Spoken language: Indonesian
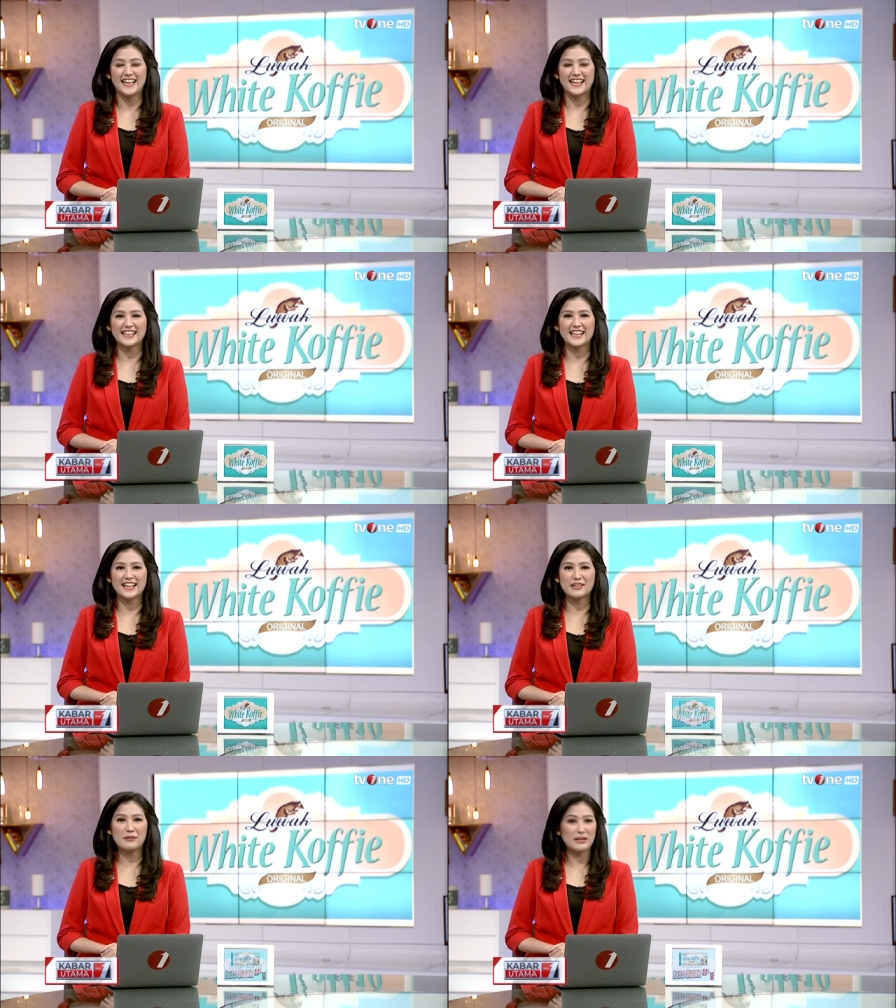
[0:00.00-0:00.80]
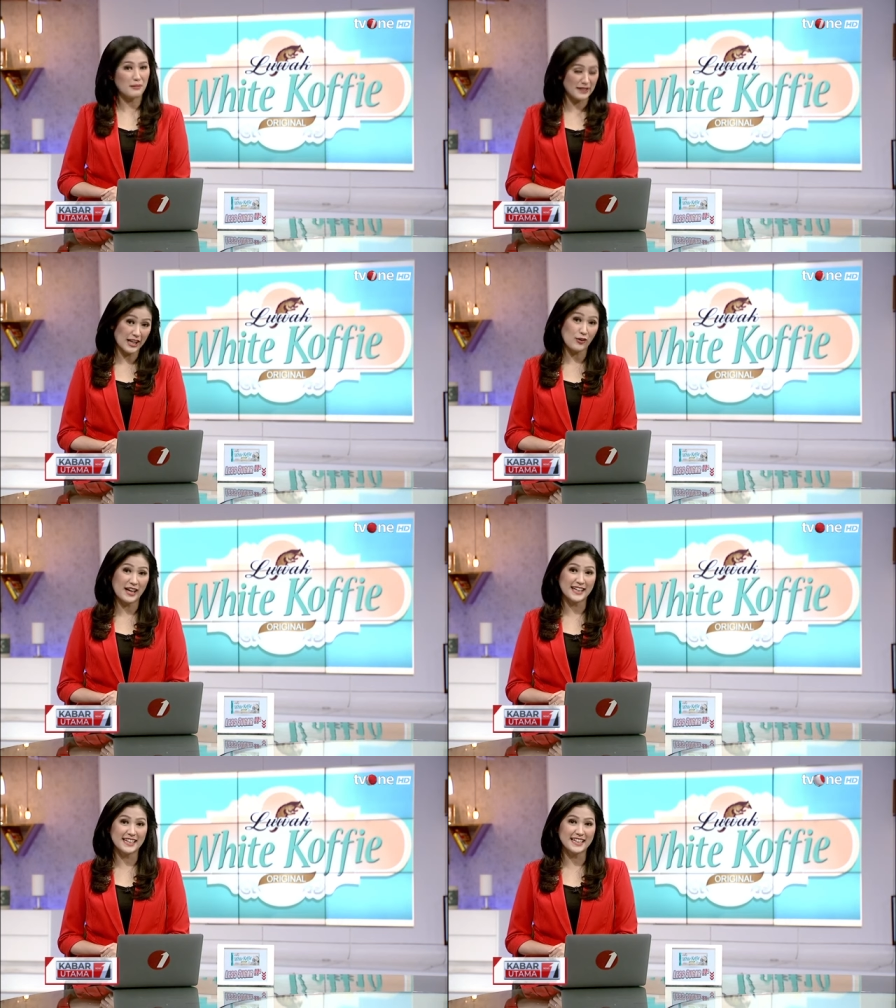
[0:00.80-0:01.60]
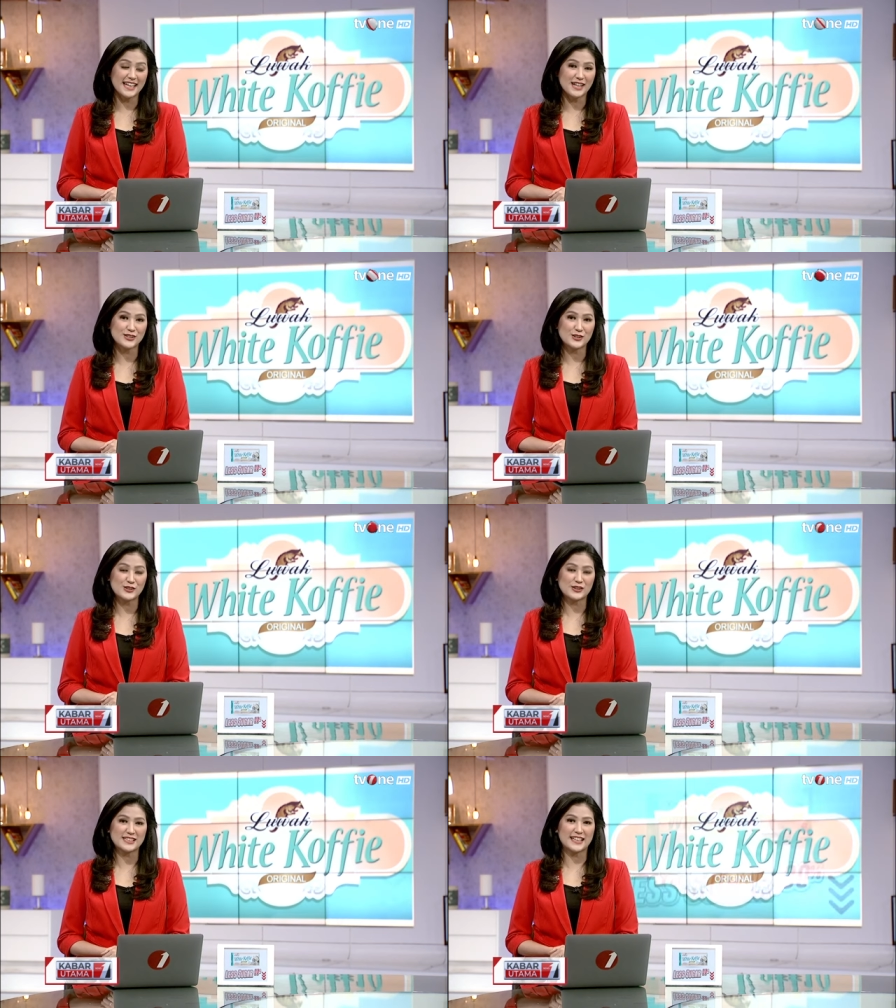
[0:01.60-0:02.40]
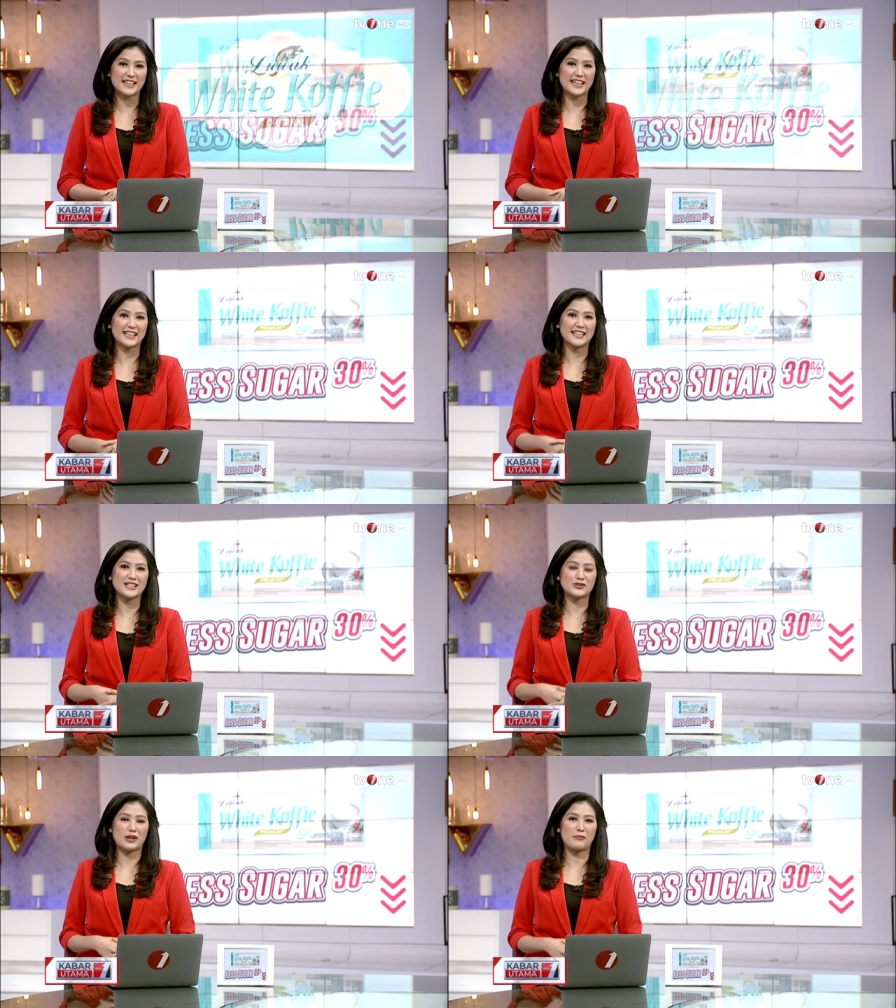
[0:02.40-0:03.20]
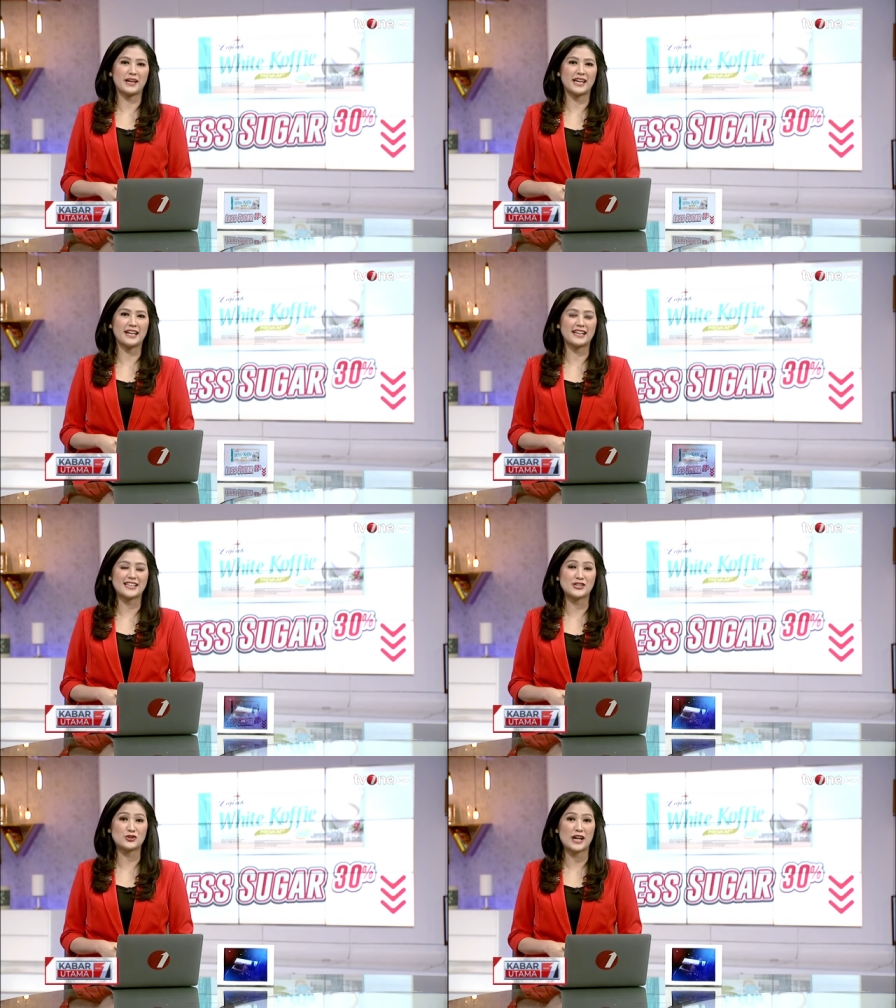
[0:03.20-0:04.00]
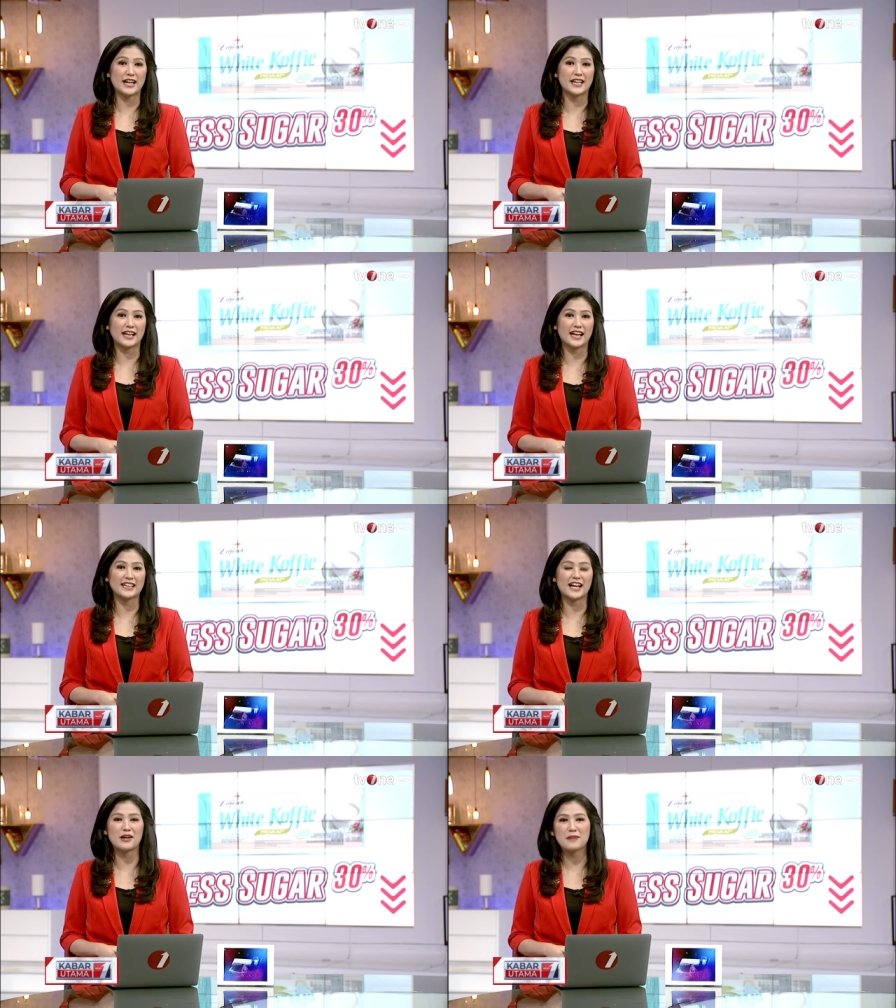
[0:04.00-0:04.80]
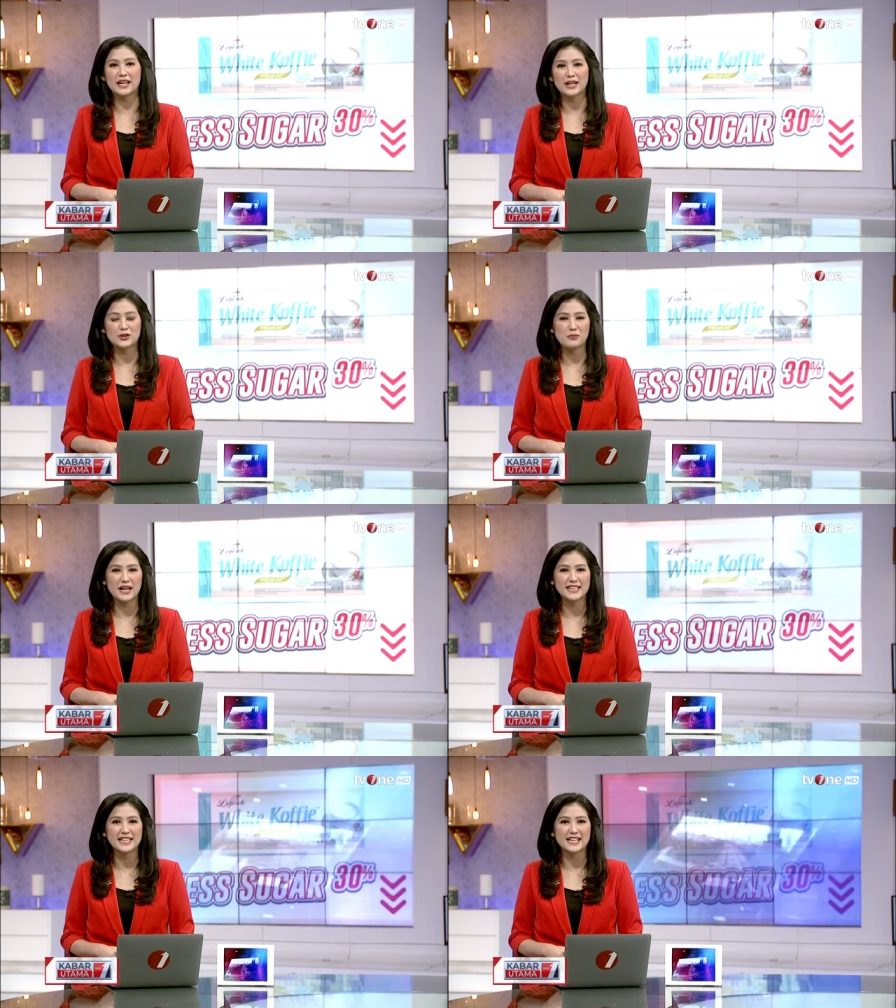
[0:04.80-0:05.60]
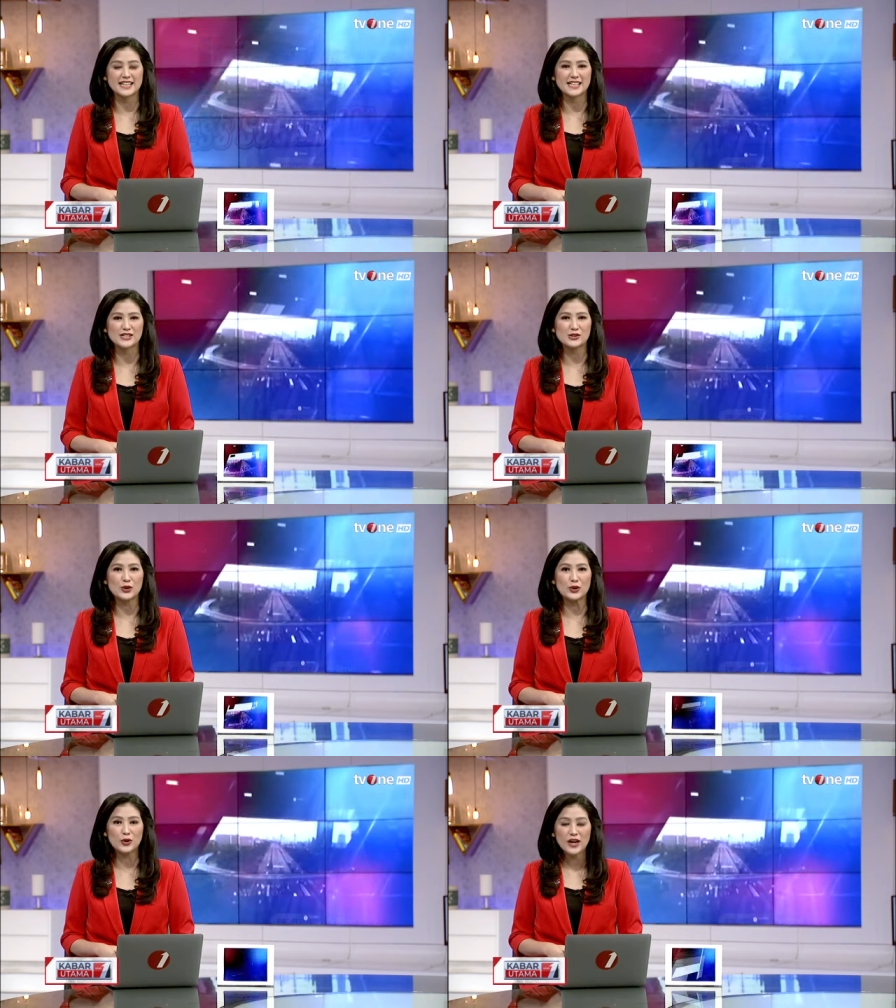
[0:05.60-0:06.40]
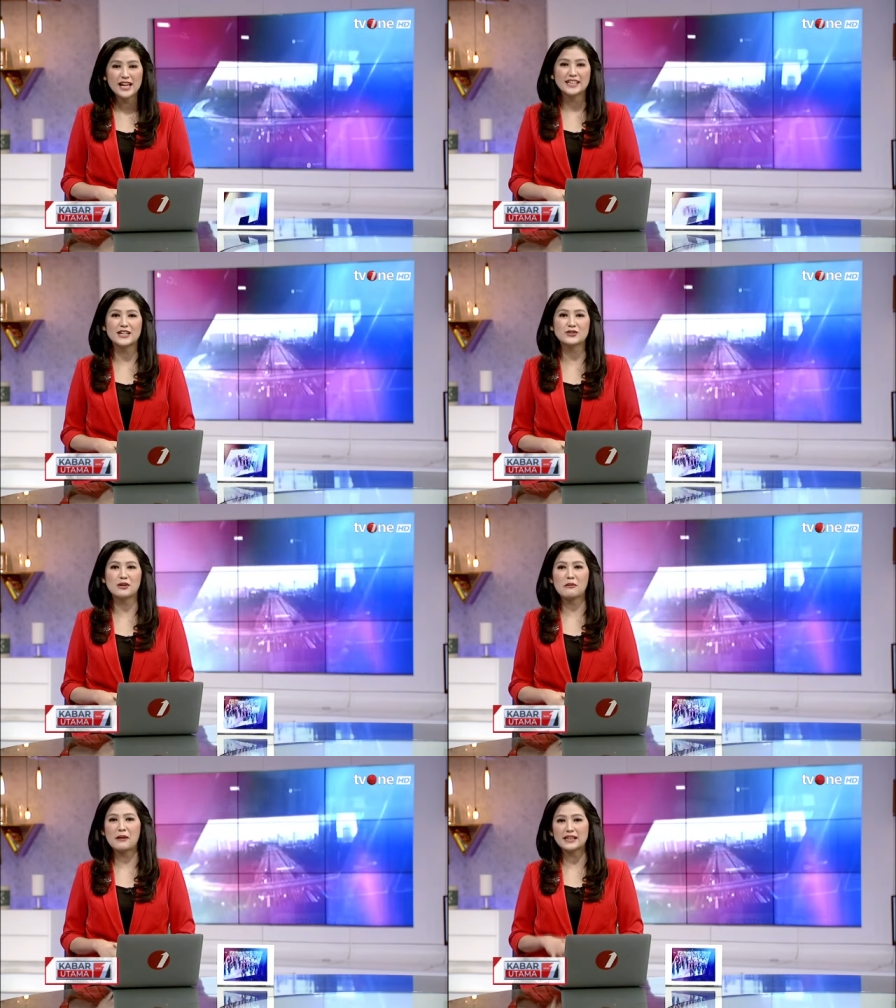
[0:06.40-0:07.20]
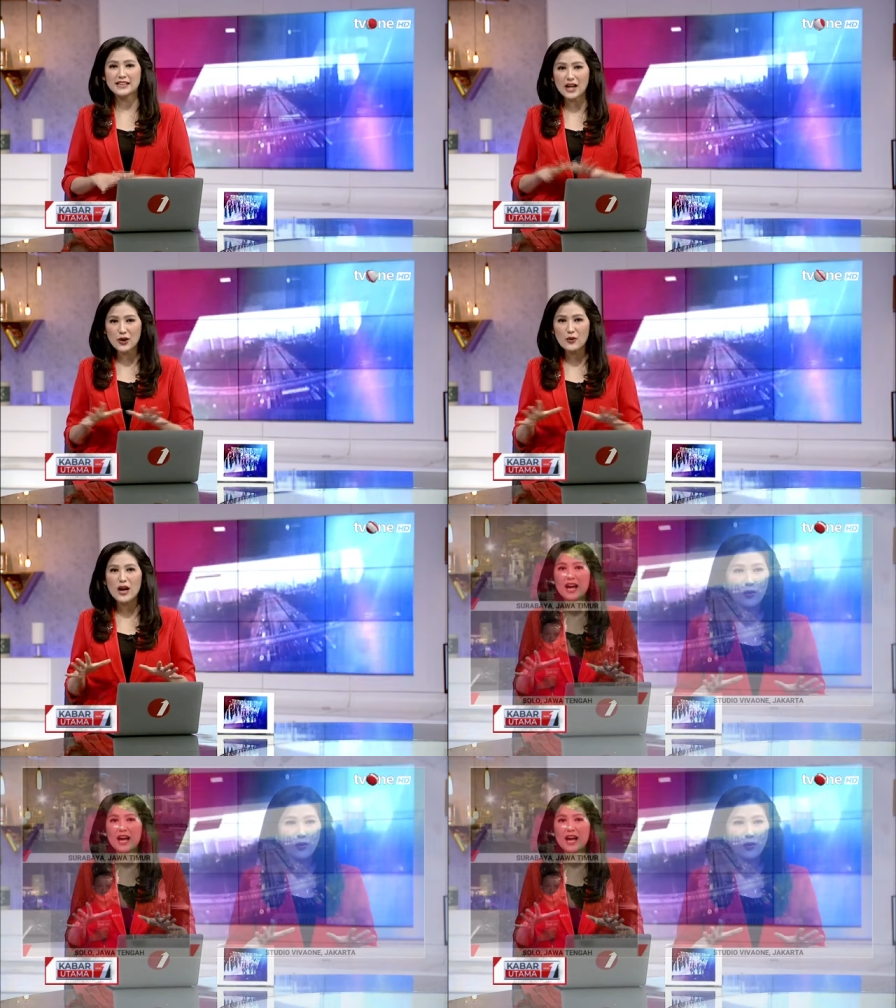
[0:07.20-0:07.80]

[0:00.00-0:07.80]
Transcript: Kita akan kembali pemantau lagi langsung suasana terkini di Surabaya dan nanti juga ada rekan kami Arga Dumadi dari Solo yang juga memantau